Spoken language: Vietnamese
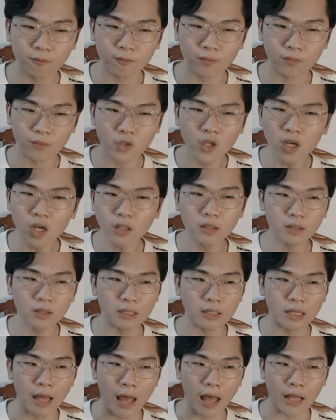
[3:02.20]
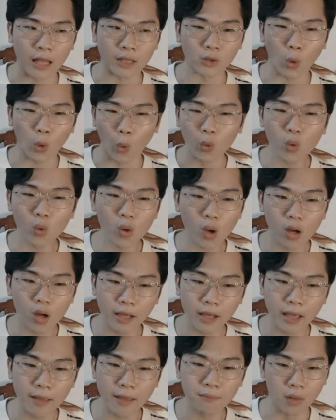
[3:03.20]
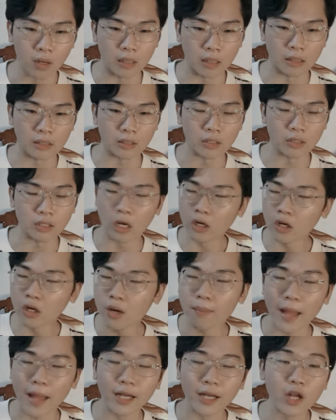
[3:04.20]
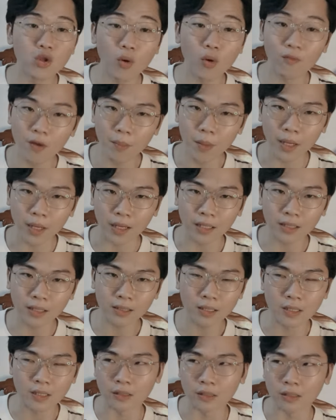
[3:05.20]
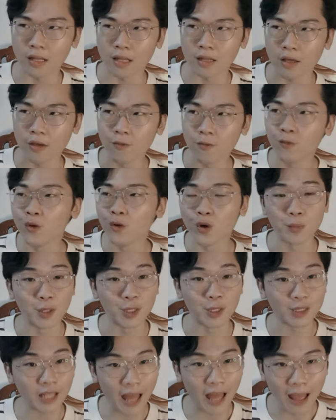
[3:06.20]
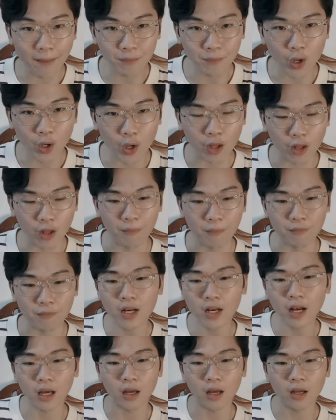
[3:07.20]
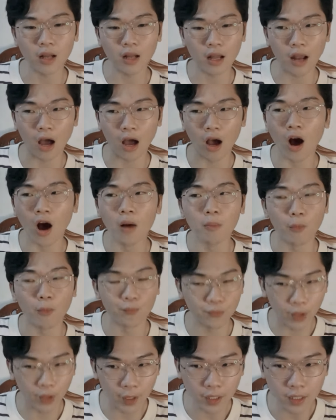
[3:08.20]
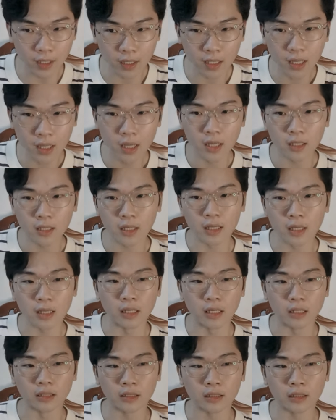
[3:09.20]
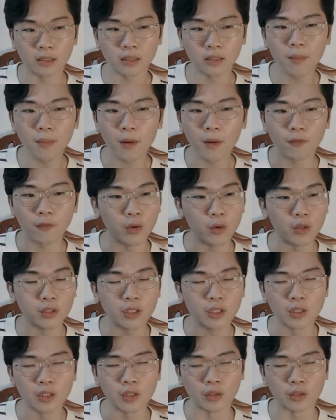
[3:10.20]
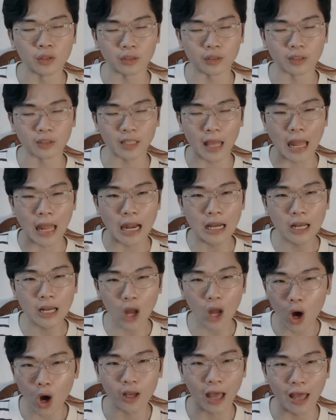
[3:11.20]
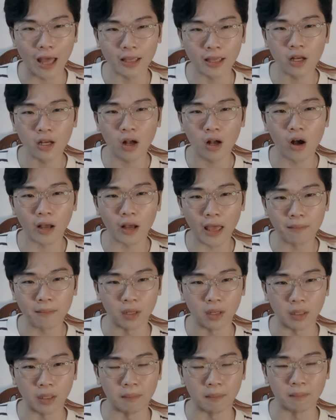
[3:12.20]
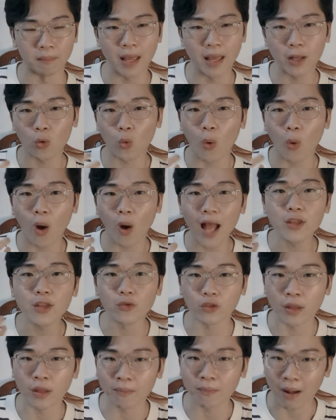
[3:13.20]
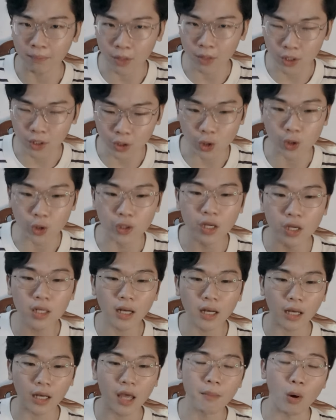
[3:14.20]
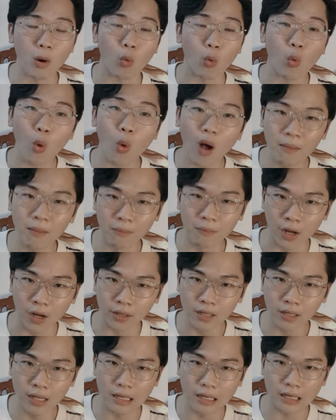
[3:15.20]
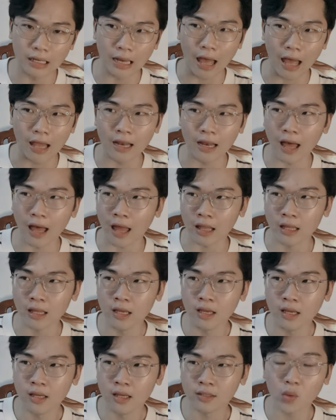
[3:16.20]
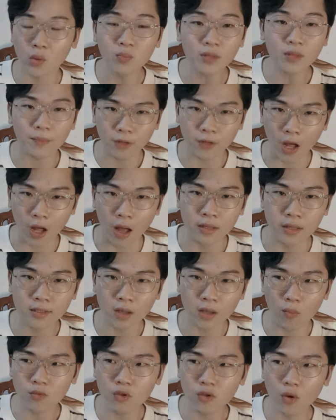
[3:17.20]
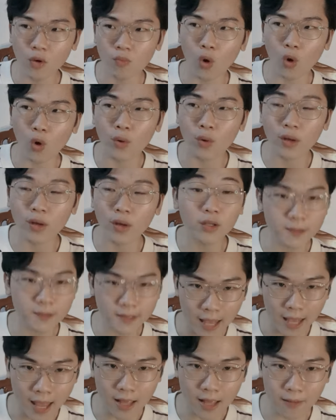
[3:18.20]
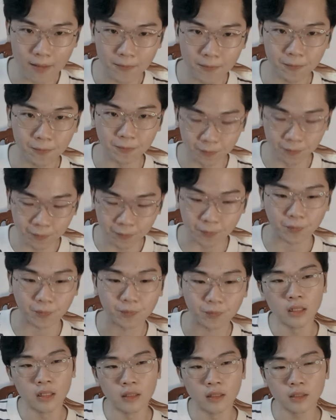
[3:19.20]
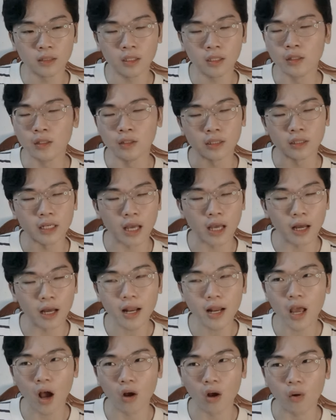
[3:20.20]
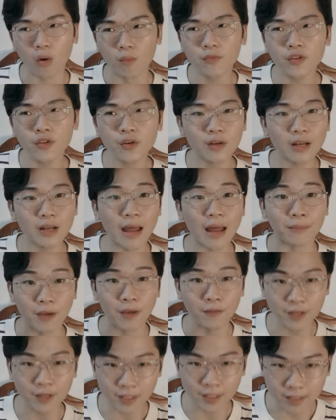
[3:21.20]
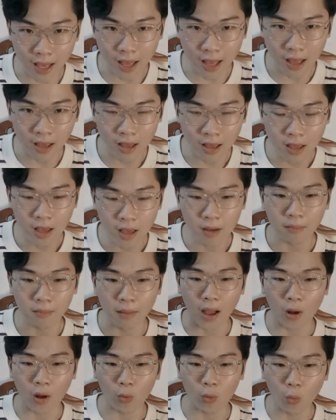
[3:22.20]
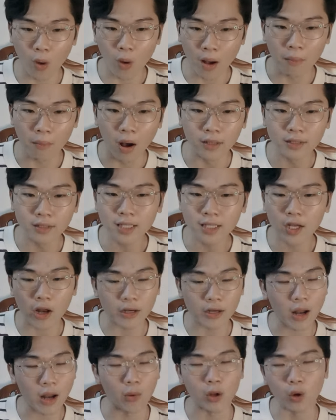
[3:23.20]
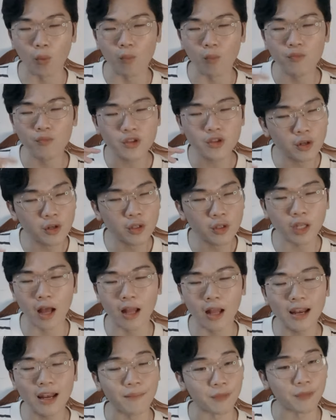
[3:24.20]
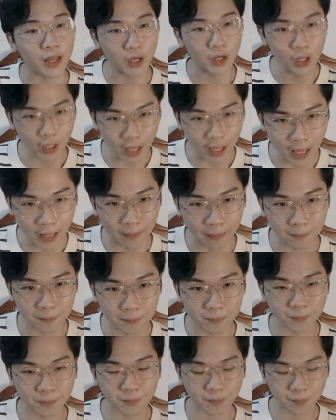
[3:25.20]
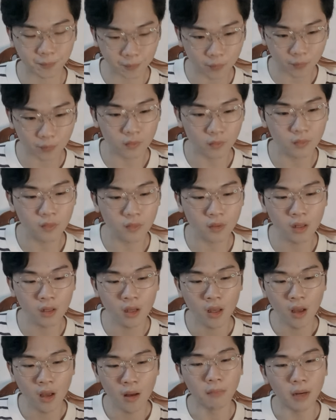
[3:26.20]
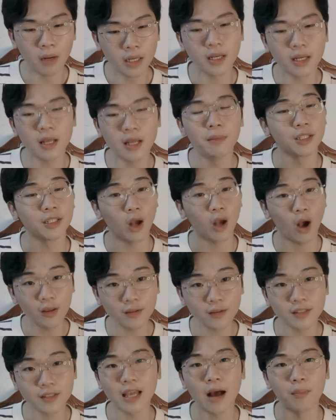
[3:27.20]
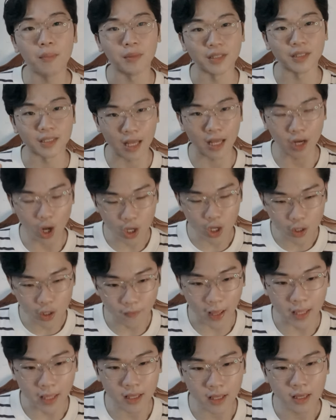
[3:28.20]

nhất là tuổi của con em mình, những người bạn đi chung với mình thường là chỉ vừa 18 thôi, thậm chí là có thể là hơn một tí. Thì các bậc phụ huynh thường sẽ lo ngại khi con em mình mang quá nhiều tiền mặt bên người, nhất là khi mà qua bển lại là sống tập thể, sống trong khu ký túc xá. Thường thì ở đây họ cũng chưa làm thẻ visa, mà qua bển giai đoạn đầu thì cũng chưa thể làm thẻ ngân hàng. Mình thì mình có làm sao mình sẽ nói như vậy.